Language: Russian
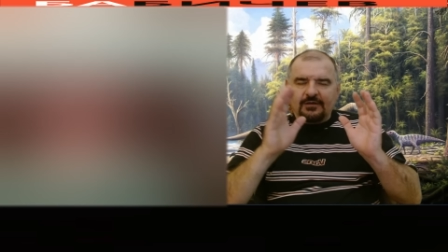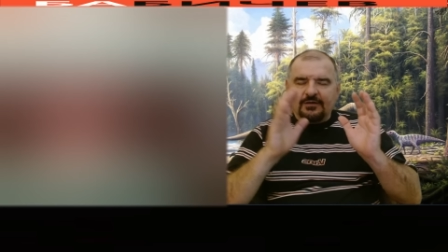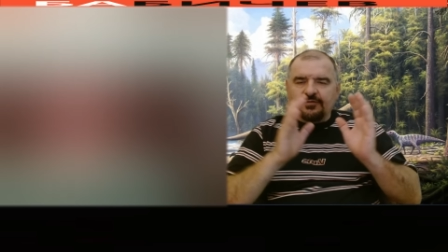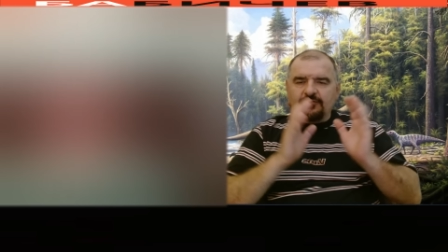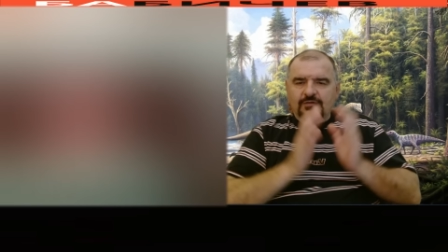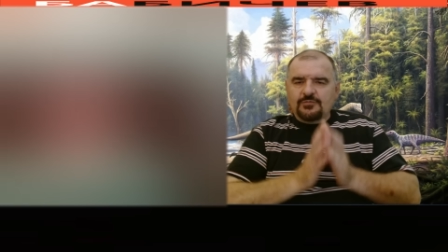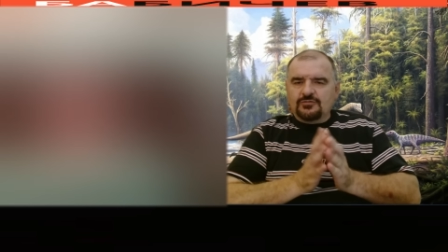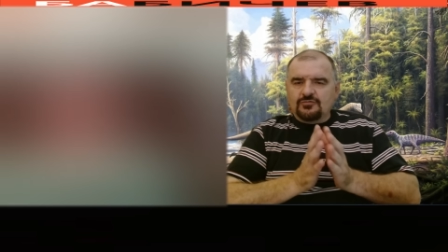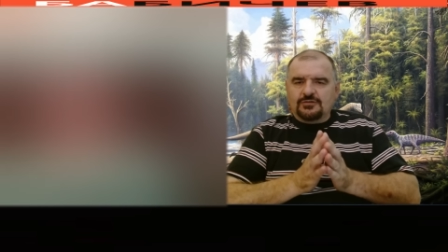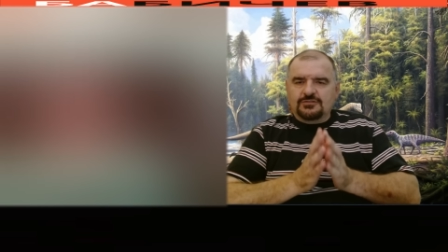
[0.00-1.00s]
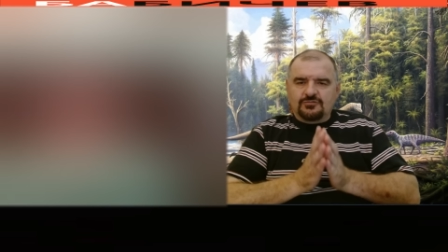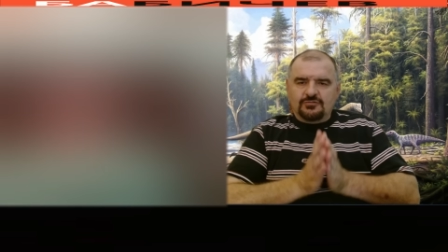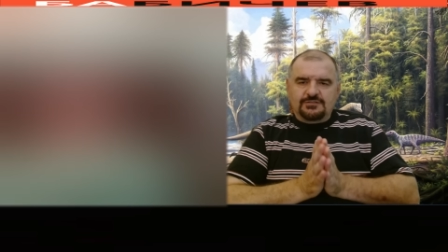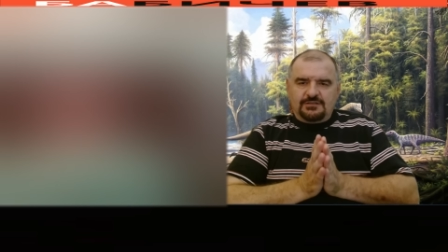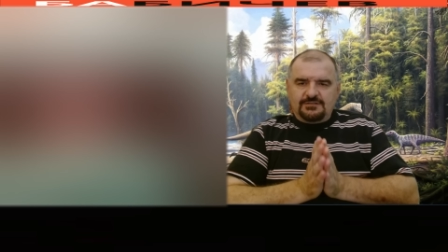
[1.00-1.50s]
Угу. Вы мне только
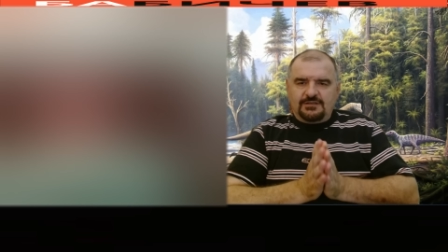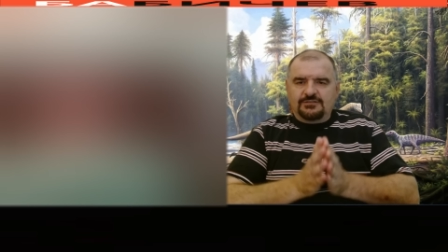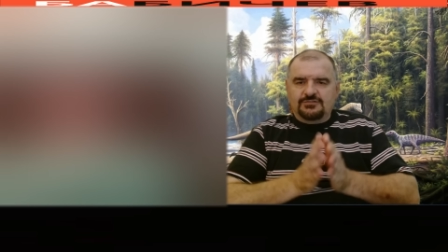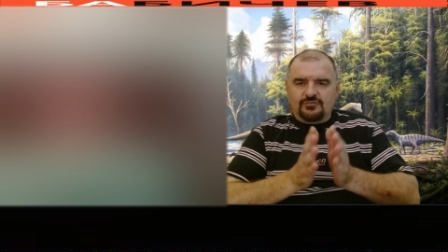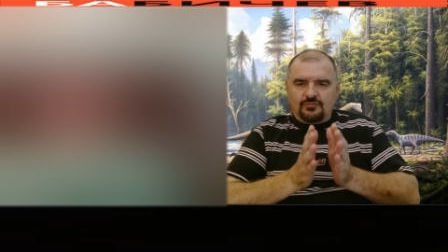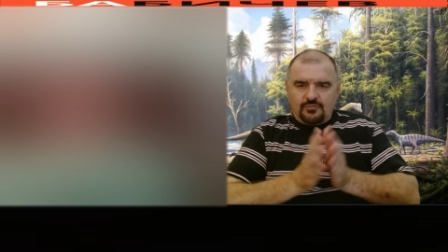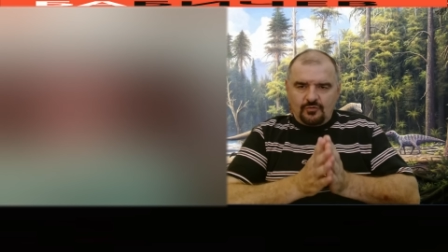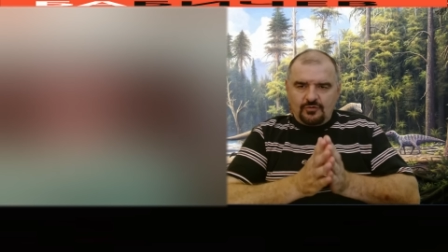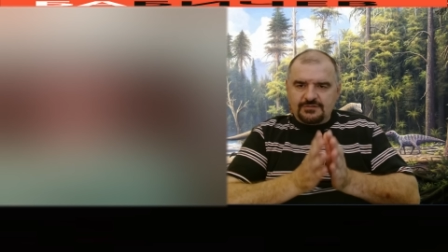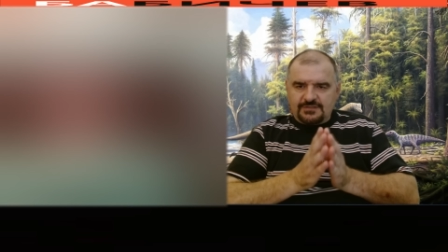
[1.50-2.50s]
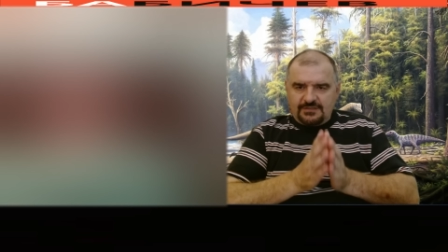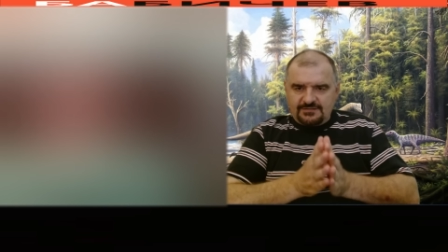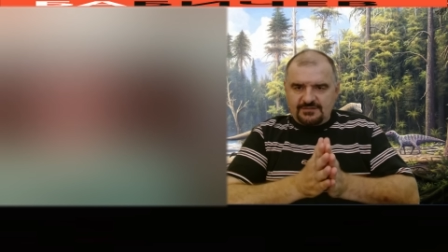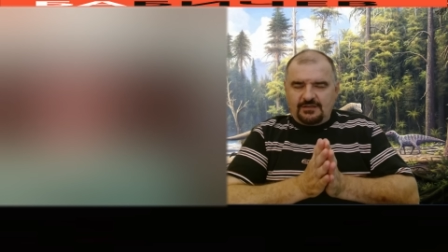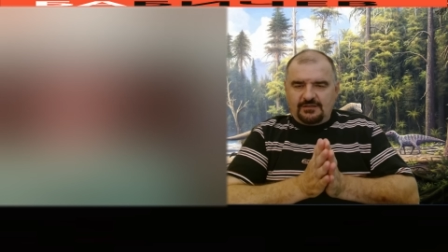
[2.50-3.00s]
что сказали, что Бог
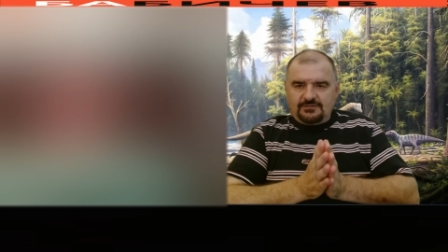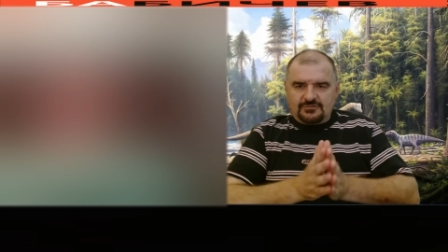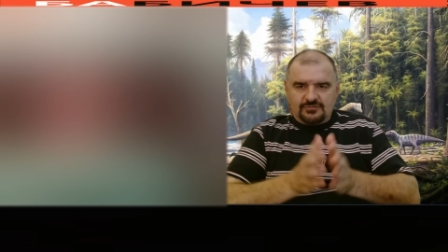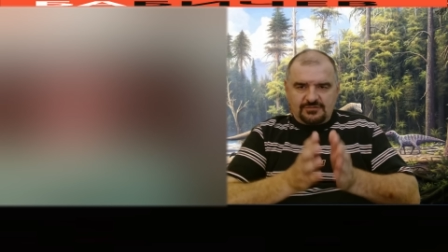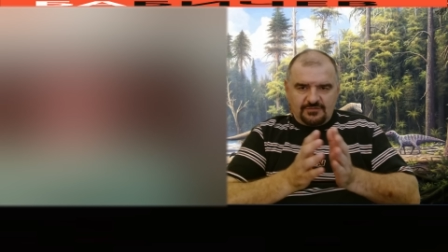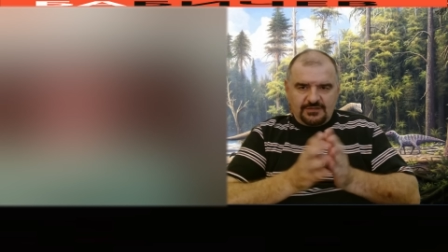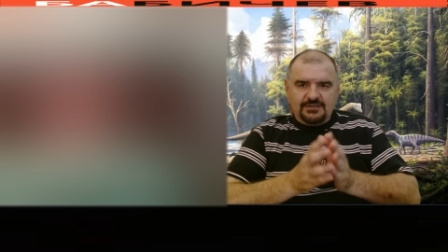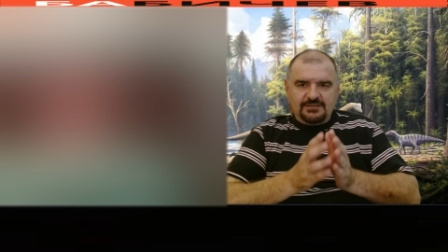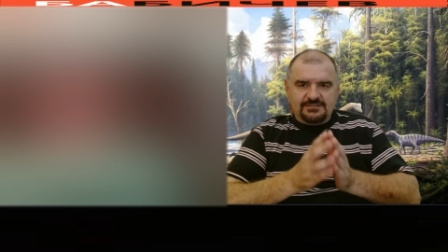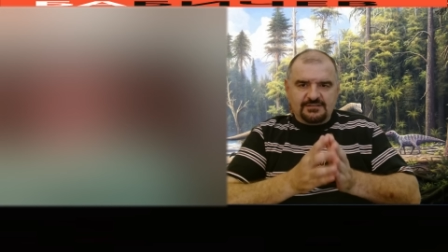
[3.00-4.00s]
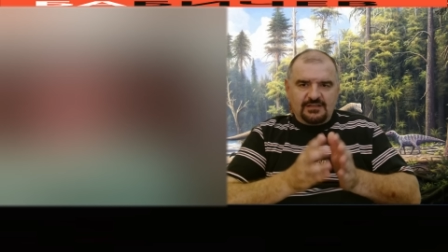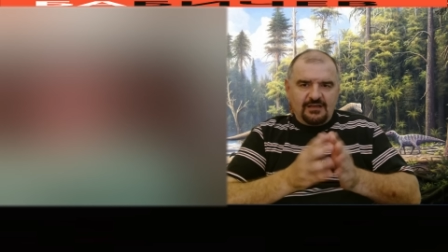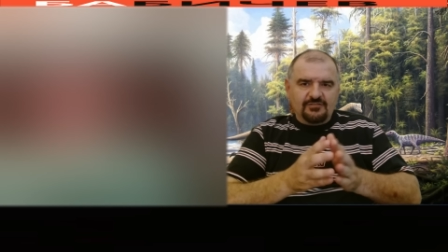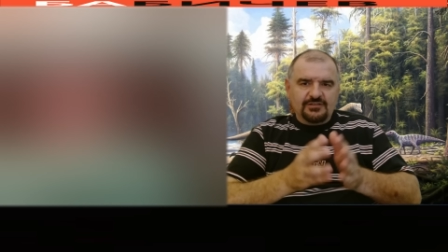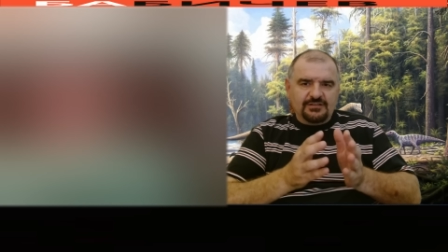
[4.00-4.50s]
сказал, угу. что своей
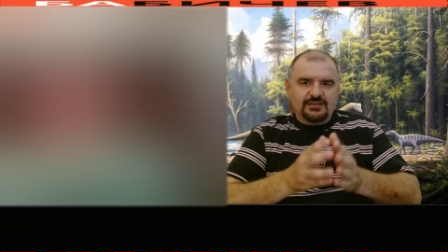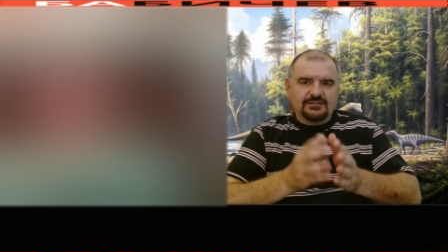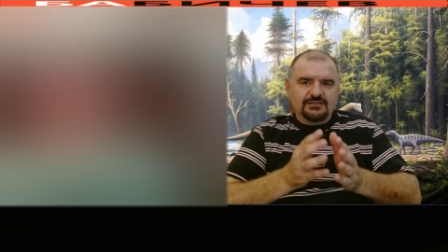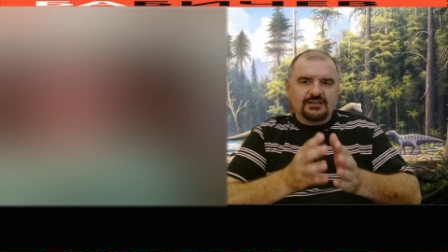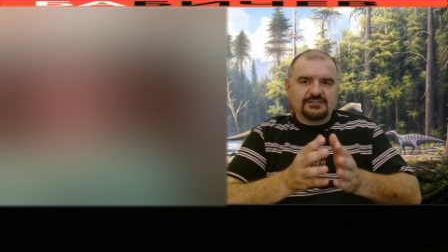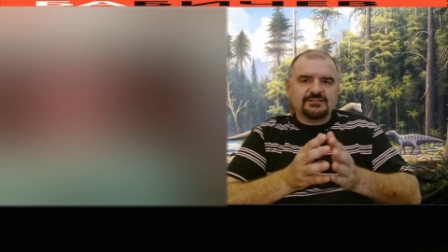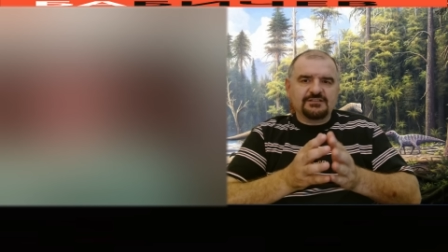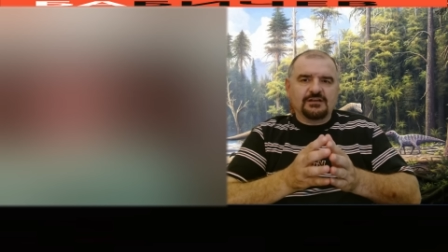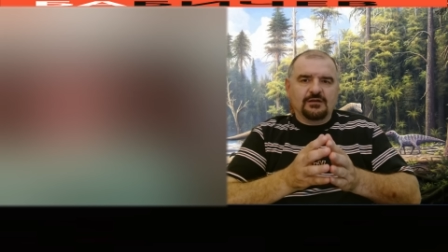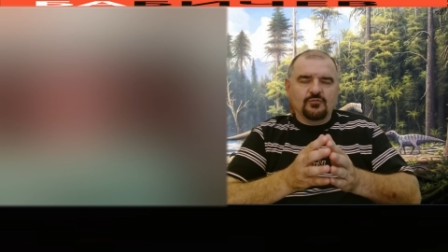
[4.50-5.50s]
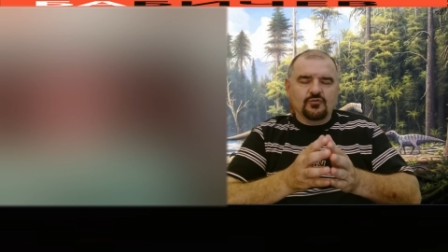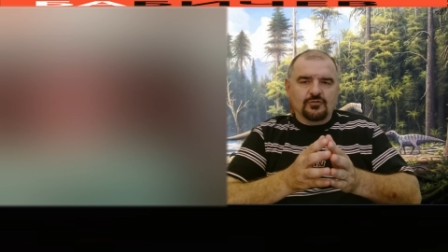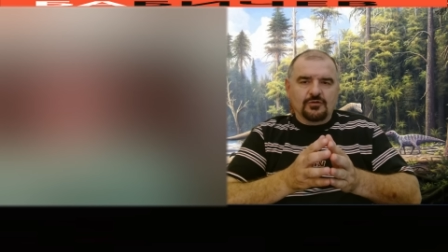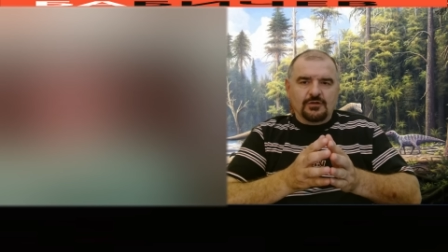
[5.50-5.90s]
славы не отдаст никому.